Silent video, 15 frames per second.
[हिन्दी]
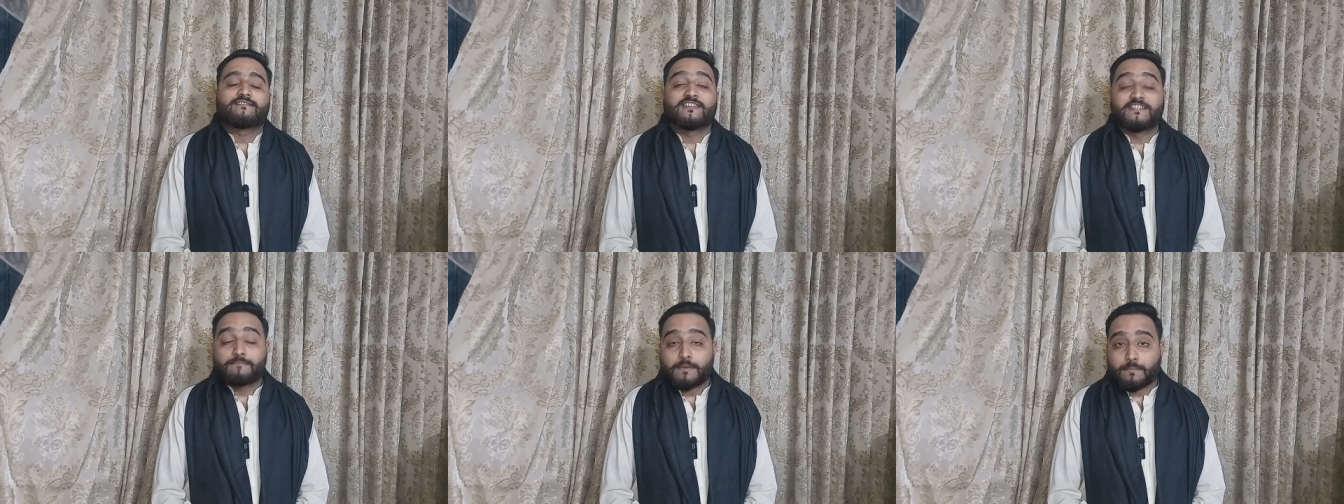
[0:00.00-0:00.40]

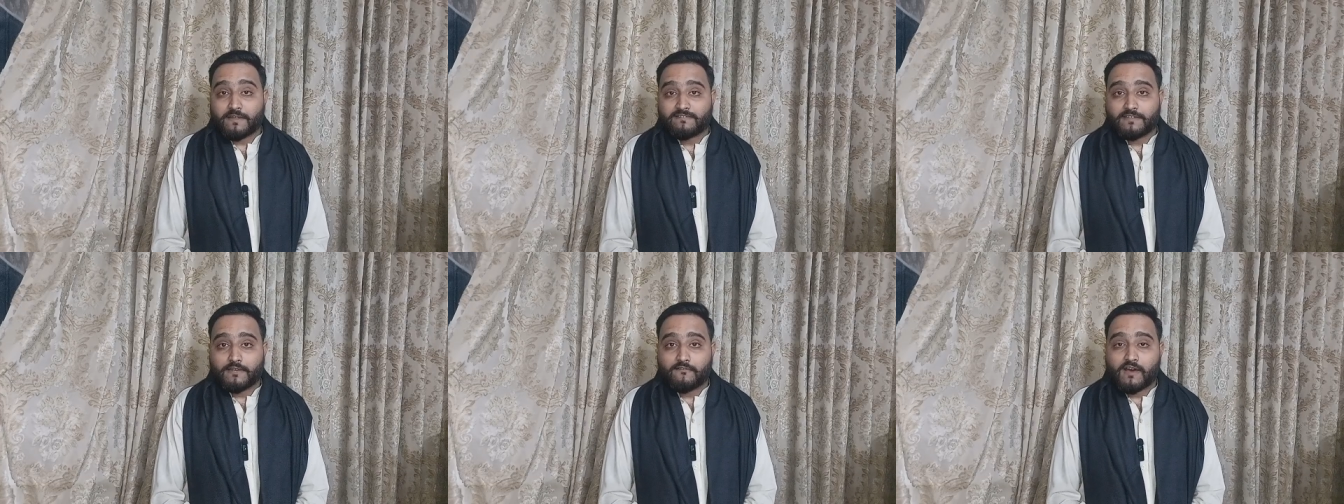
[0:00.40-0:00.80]
सिंध में
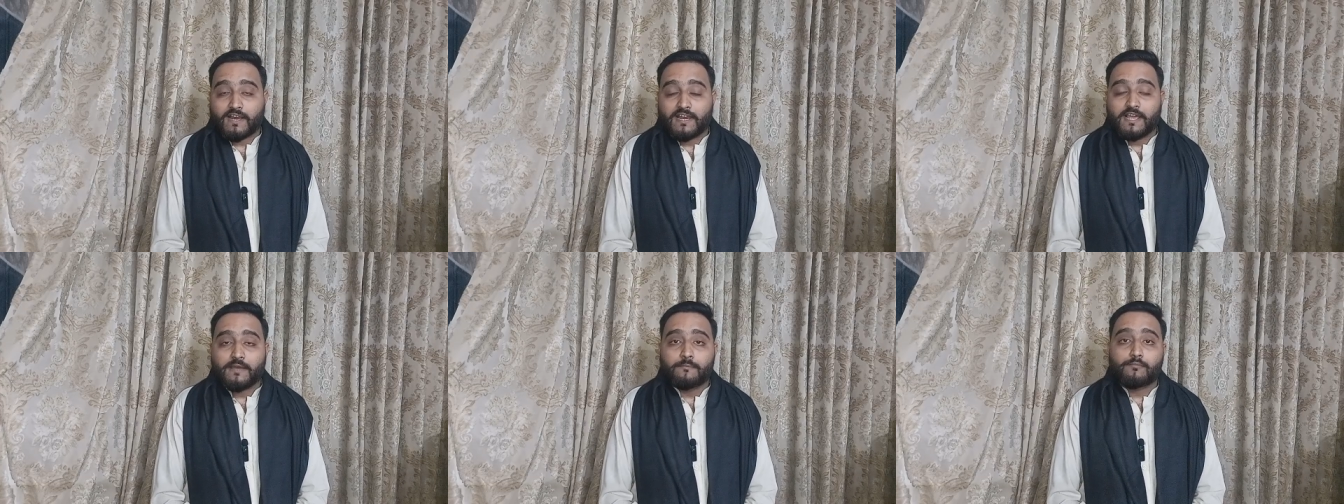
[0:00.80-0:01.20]
बसने
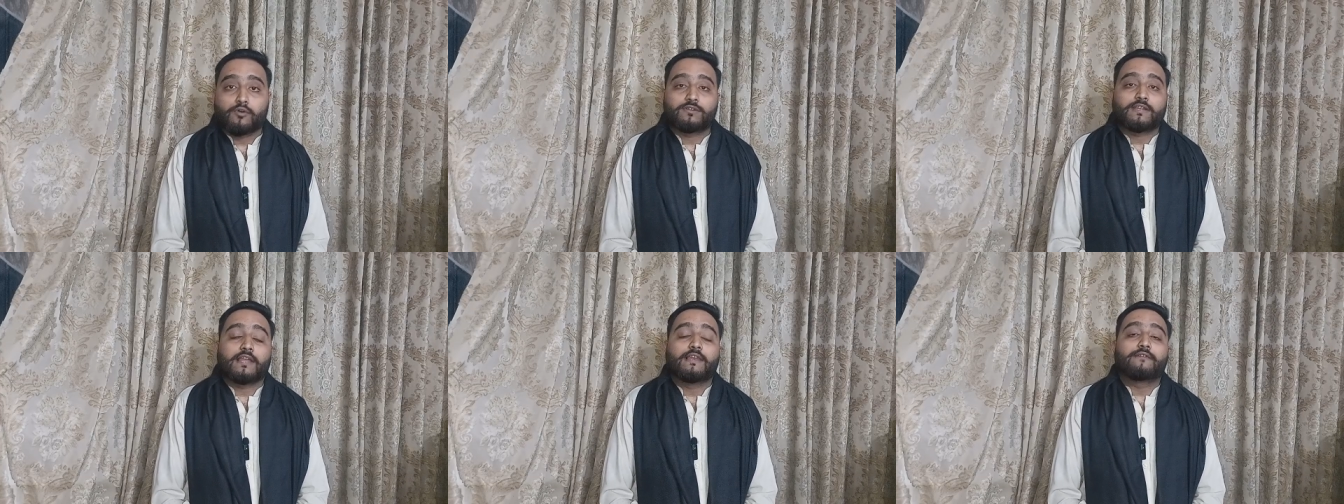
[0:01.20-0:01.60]
वाले
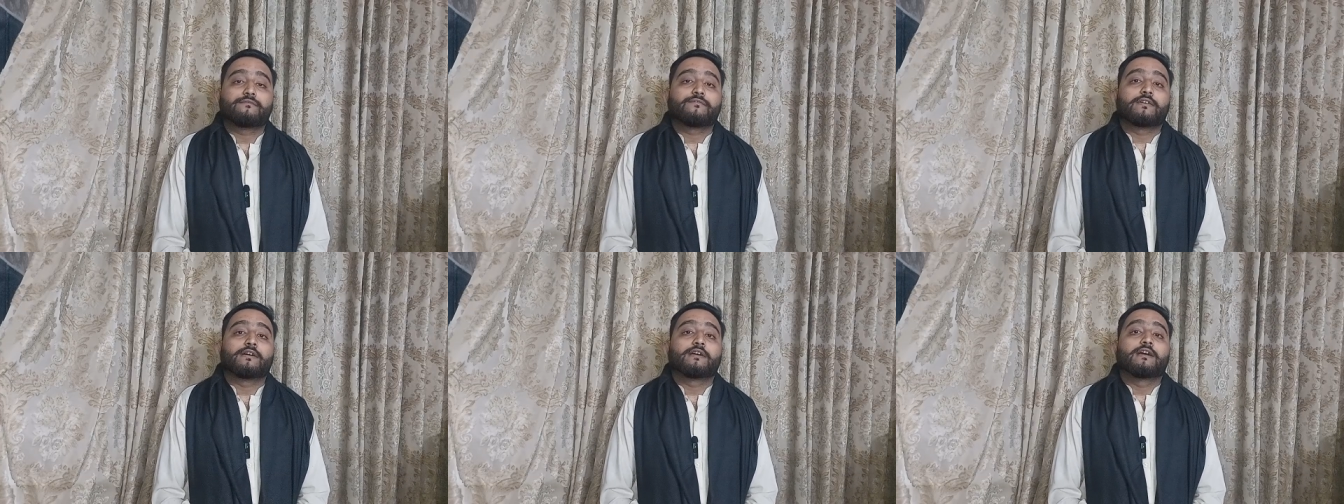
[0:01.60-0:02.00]

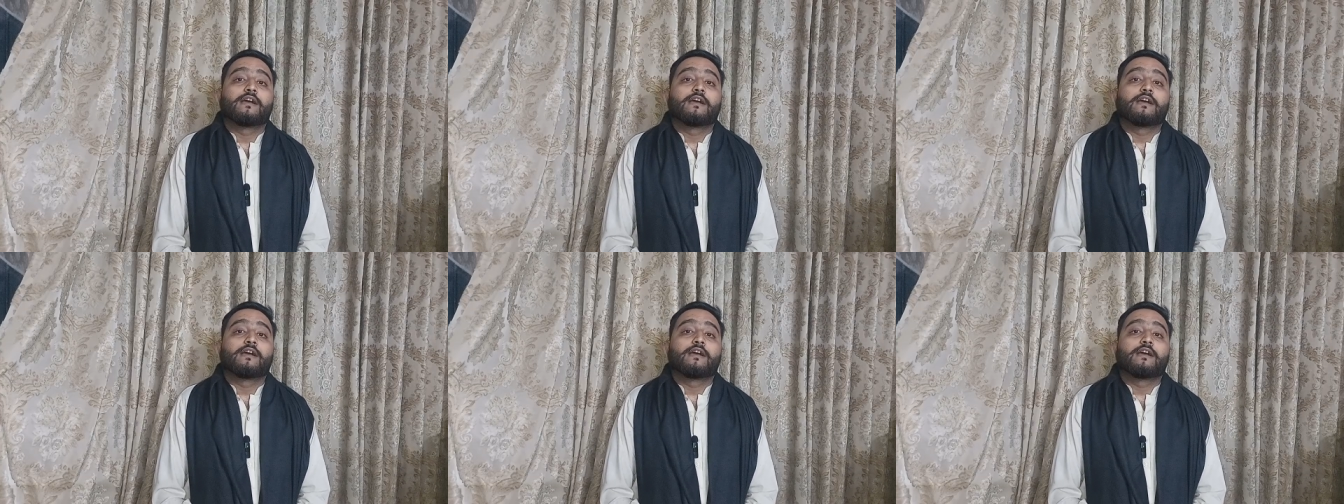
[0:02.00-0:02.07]
मुख्तलिफ़